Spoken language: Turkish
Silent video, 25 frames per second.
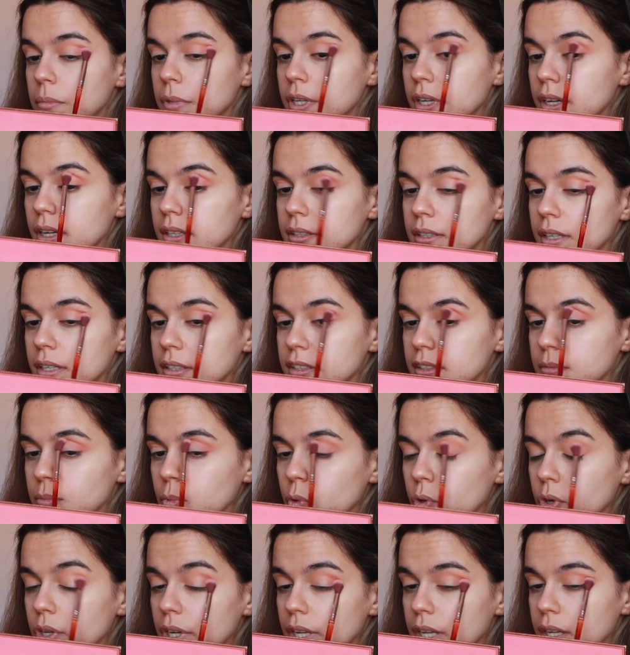Bir yandan
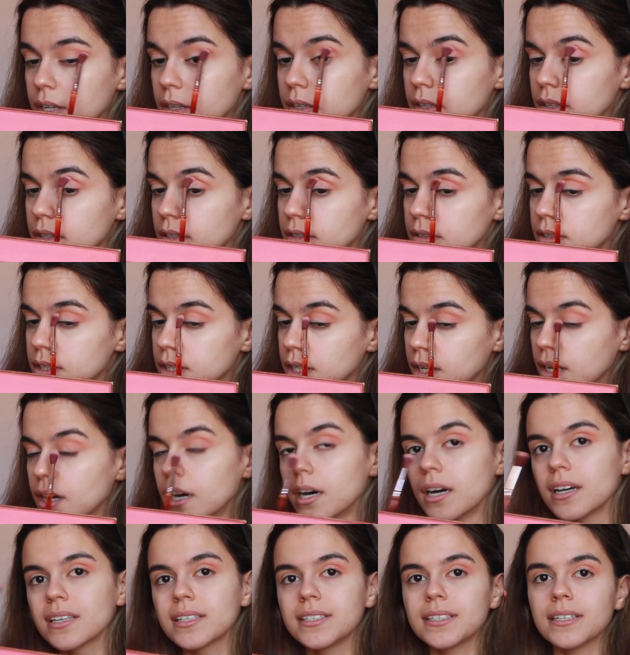da böyle
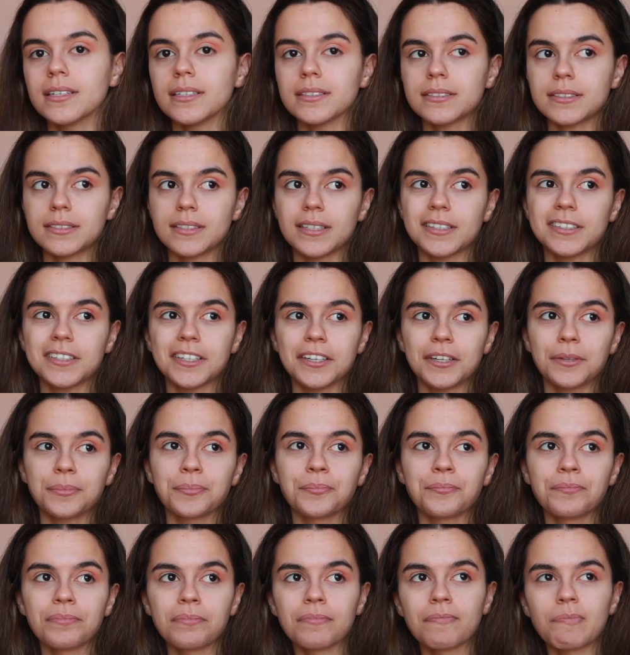daha yaz hani
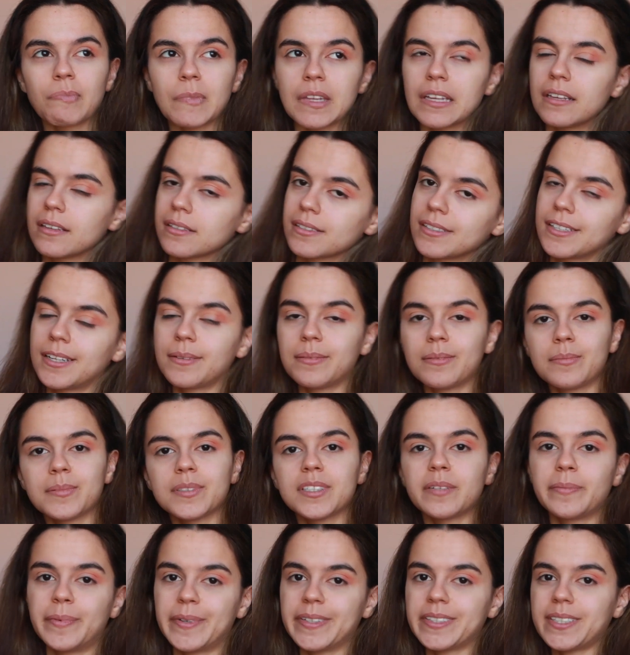yazın
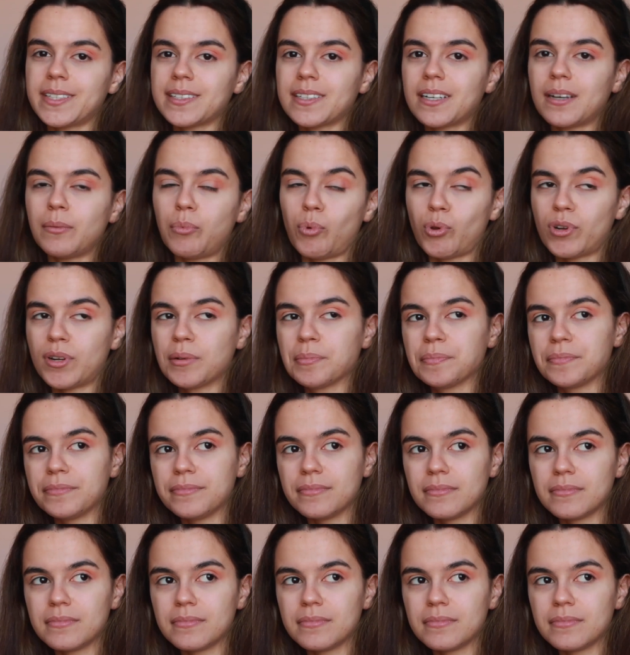hepimiz yaparız ya daha böyle